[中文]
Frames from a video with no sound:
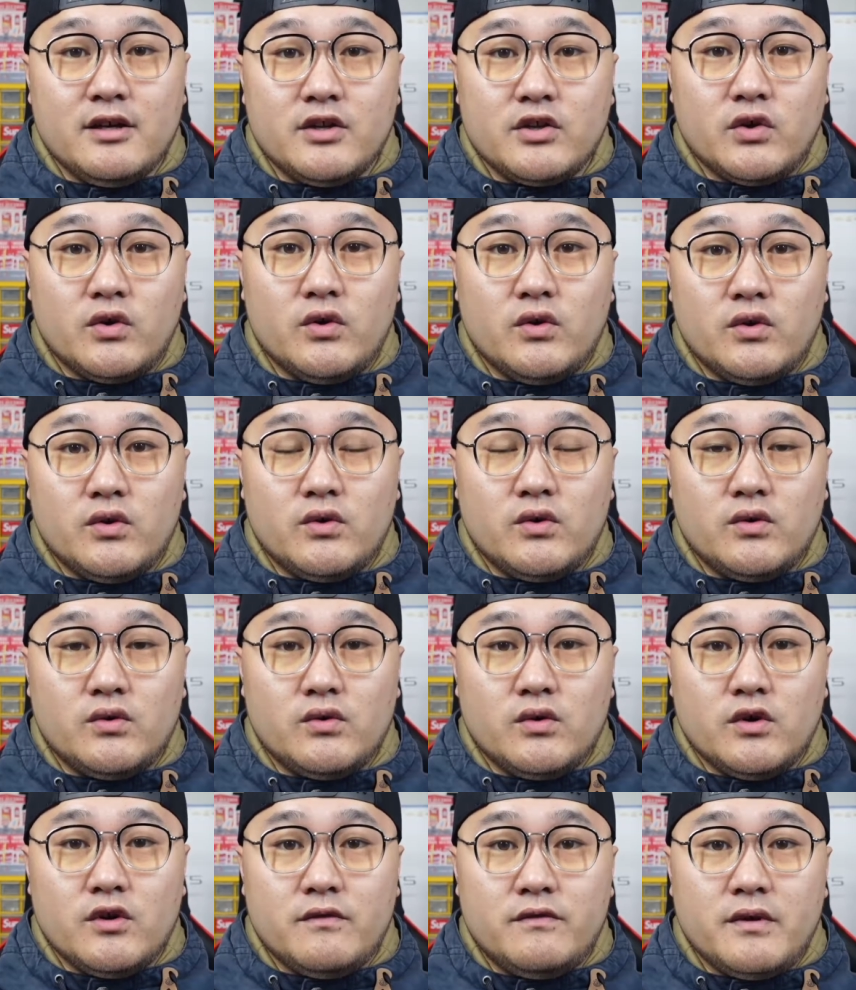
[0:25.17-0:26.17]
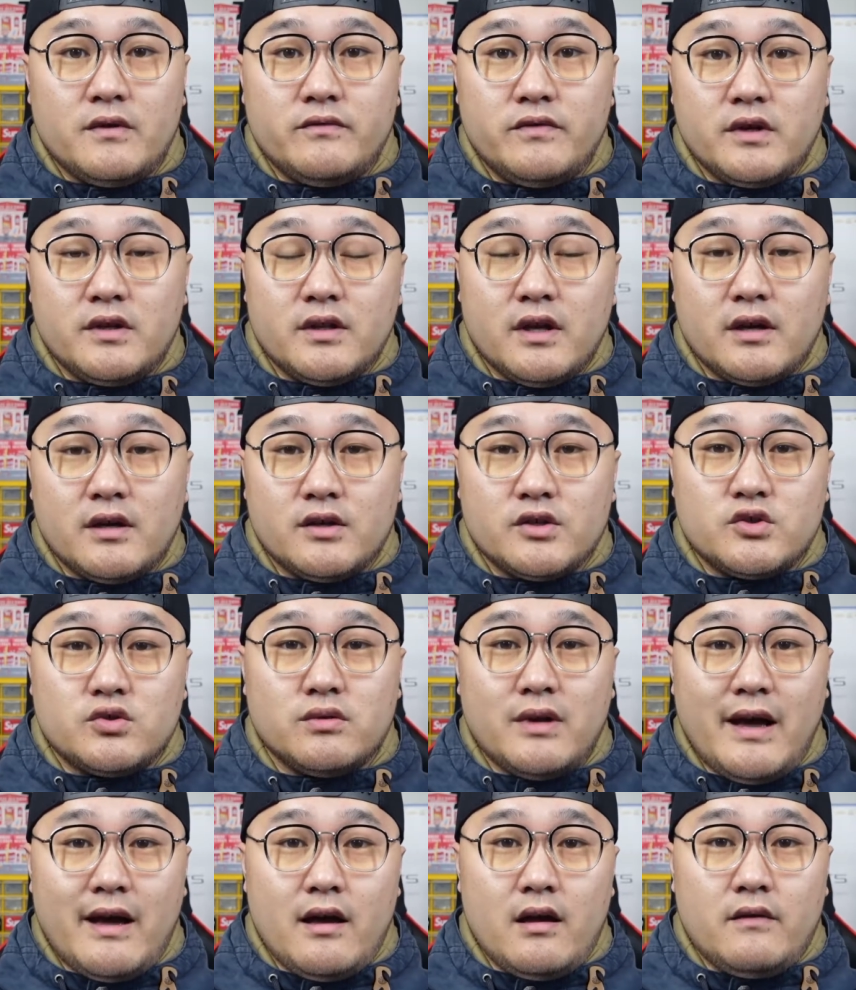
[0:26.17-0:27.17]
都纷纷呢
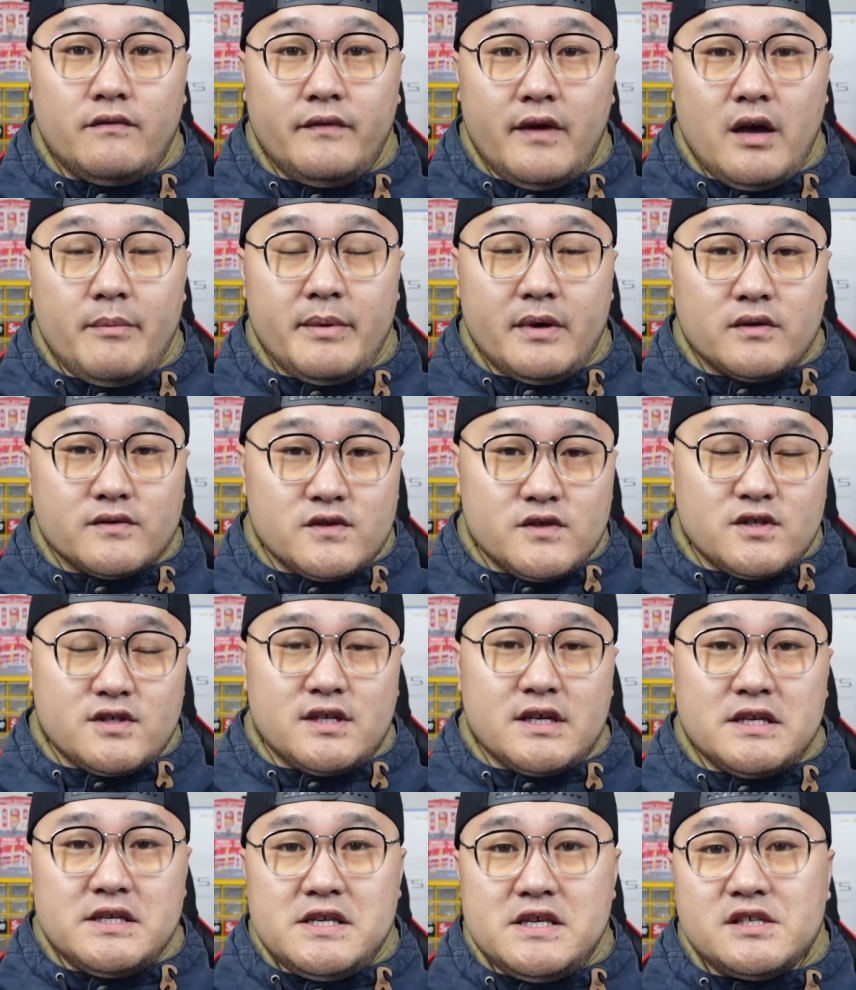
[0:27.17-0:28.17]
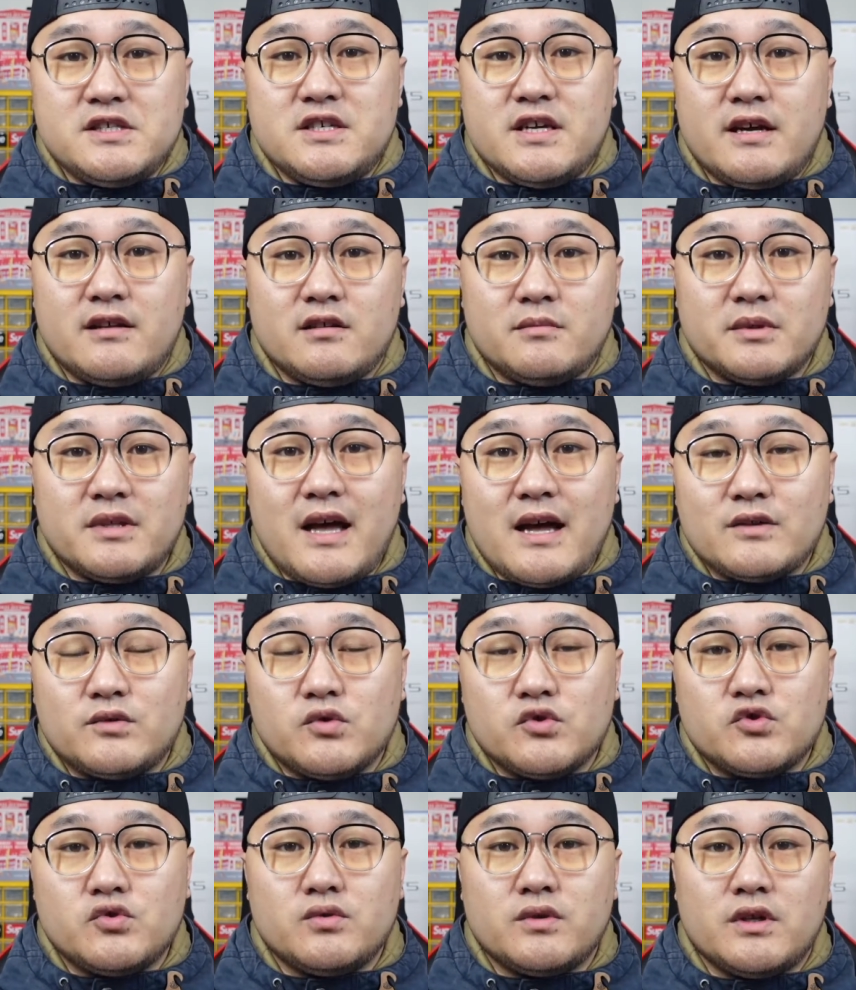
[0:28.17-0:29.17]
出来发表自己的意见，那么大
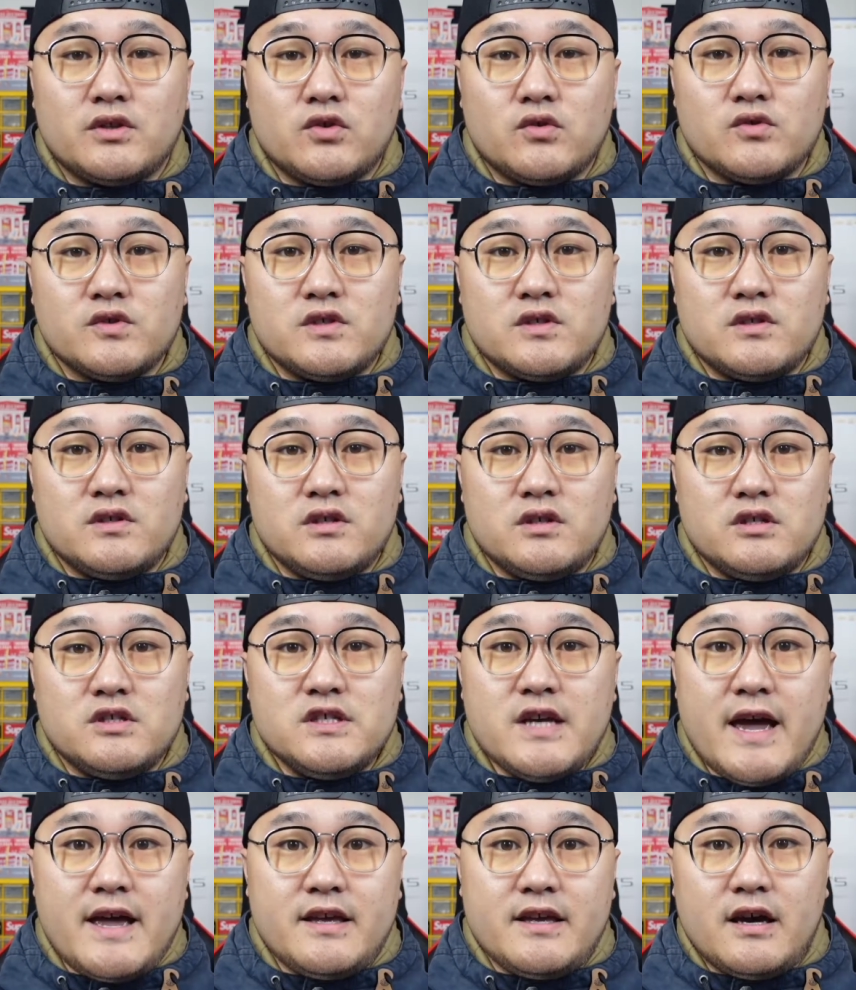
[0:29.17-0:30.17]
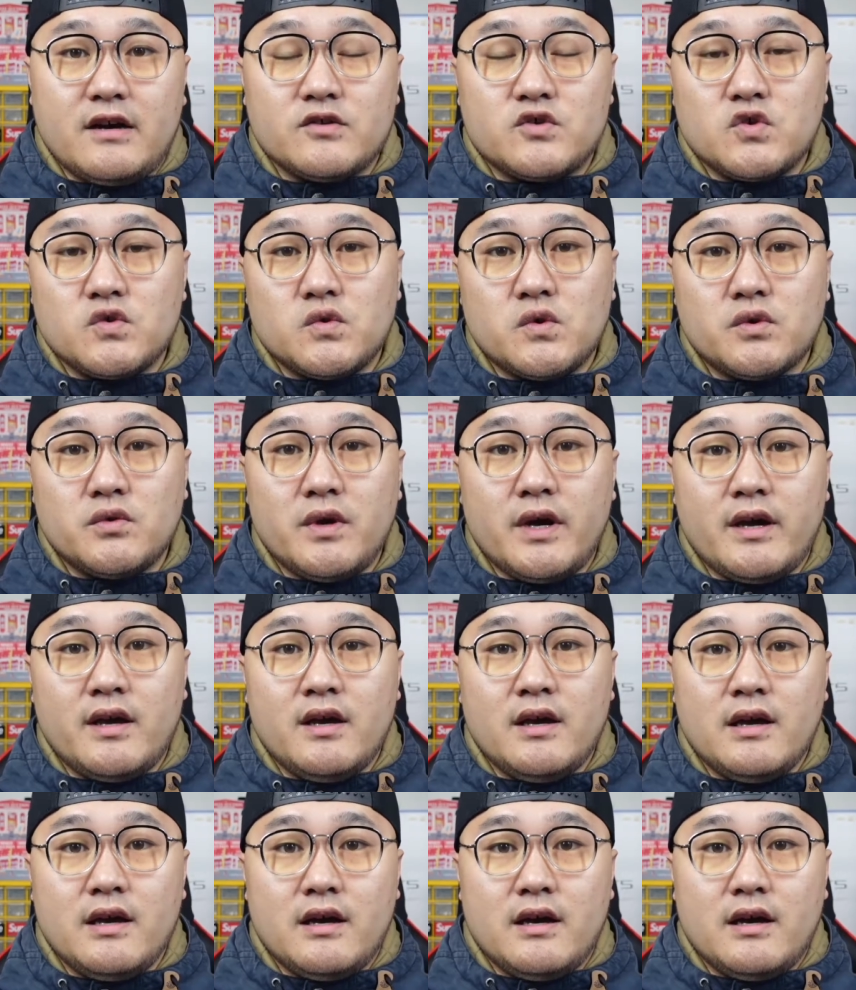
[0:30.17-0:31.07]
多数呢都是以赞扬中国队，